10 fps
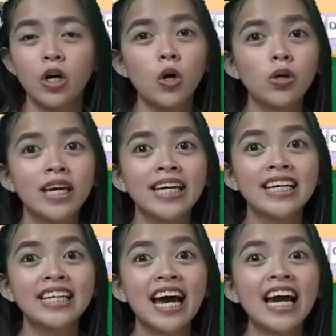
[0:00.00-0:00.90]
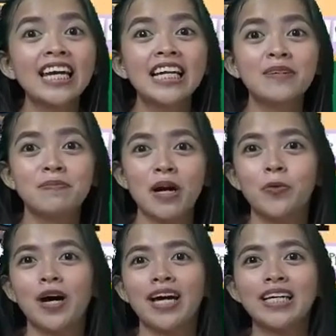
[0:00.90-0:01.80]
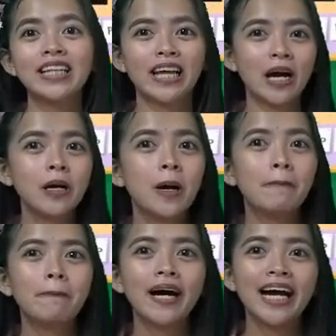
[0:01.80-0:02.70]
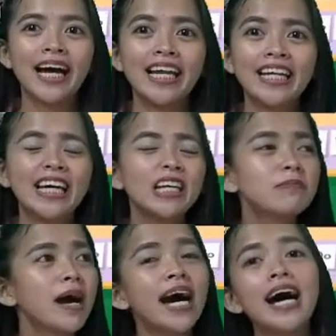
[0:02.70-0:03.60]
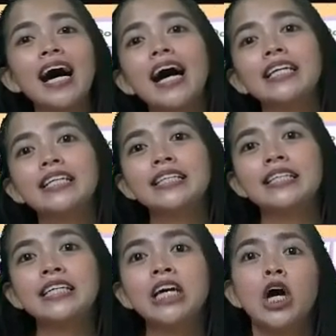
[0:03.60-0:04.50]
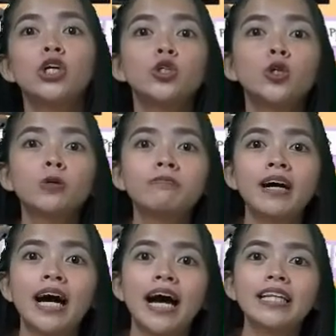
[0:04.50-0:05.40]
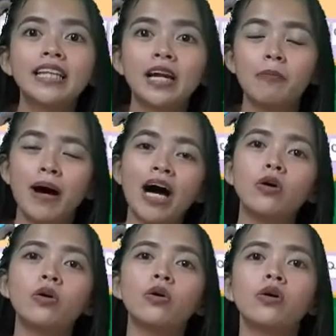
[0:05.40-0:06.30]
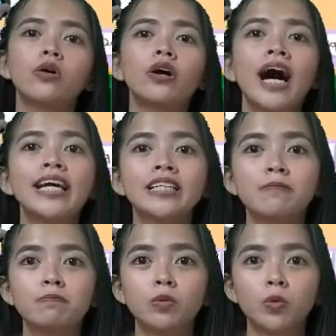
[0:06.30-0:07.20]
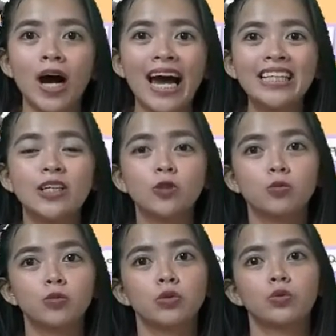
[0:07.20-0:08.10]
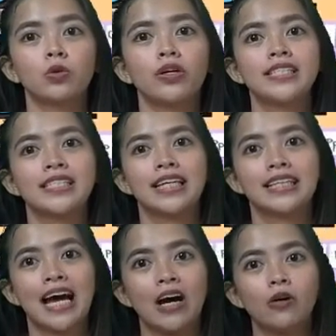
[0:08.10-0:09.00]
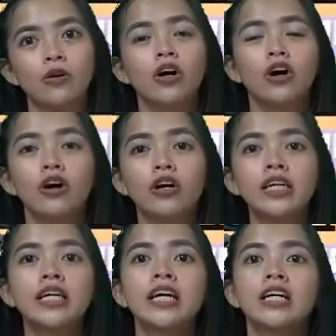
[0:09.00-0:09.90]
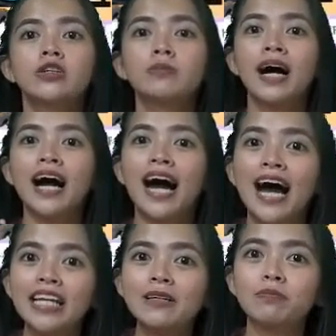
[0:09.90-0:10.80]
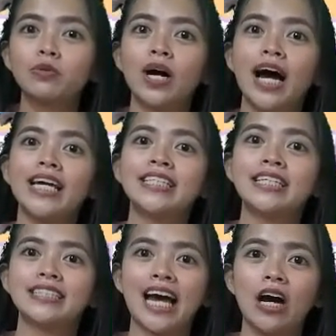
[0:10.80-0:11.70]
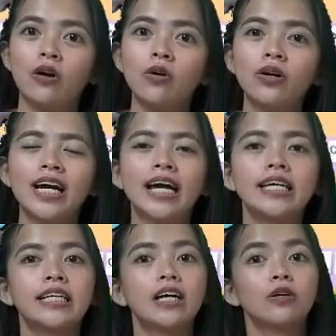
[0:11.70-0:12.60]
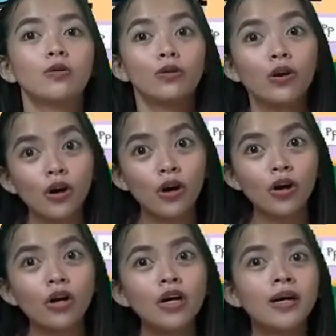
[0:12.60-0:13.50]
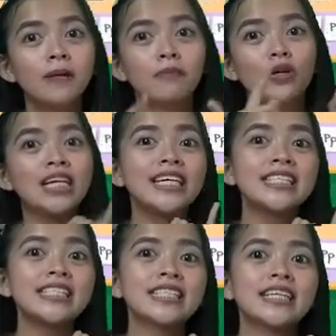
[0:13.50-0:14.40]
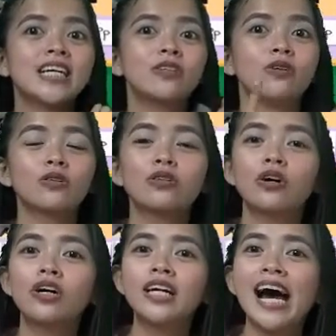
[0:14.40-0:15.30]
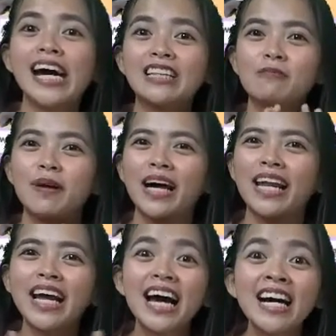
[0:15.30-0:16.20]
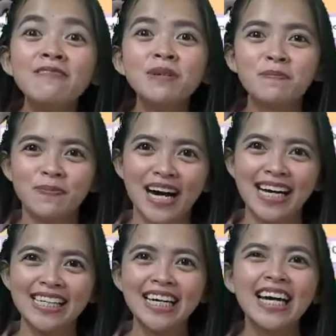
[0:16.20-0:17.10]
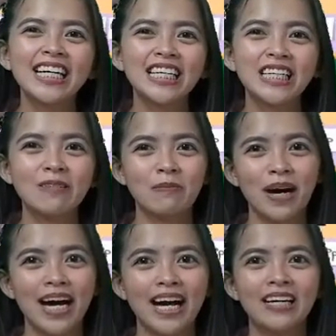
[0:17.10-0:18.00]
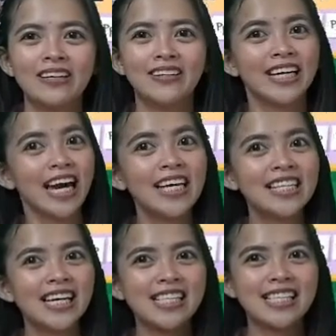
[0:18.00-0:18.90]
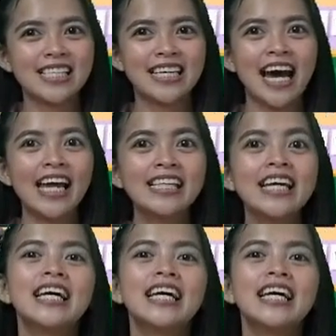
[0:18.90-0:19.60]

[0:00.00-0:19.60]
Okay, yan ay halimbawa rin ng pangalan at maaari din yung mga trabaho o hanap buhay na tumutukoy sa tao or yung mga hanap buhay ng tao gaya ng guro, polis, doktor, at marami pang iba. Okay? Naintindihan?